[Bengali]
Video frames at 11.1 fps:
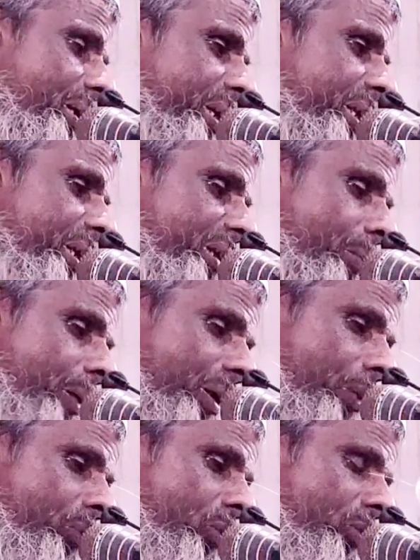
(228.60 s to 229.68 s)
কাকে নেতা
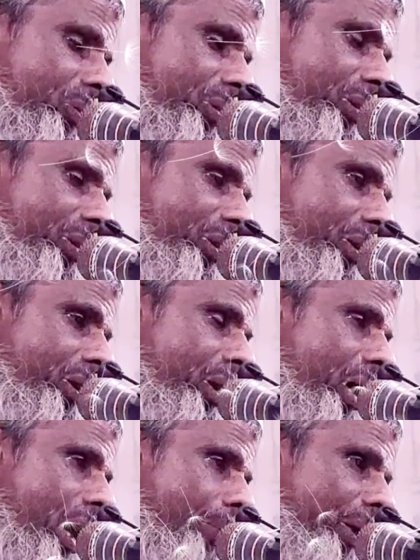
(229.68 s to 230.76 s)
বানাবো
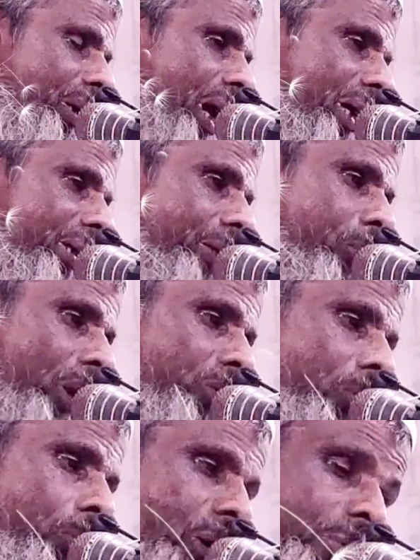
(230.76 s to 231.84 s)
আমরা কাকে
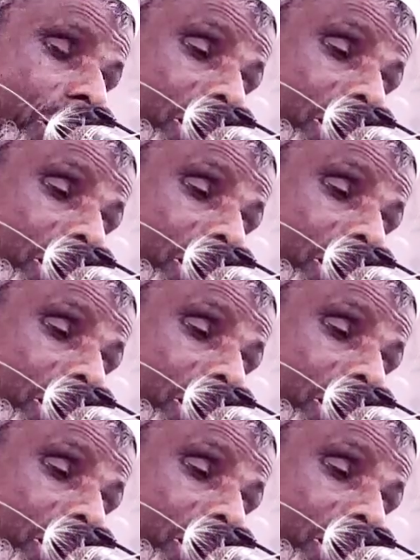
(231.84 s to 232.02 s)
মতব্বর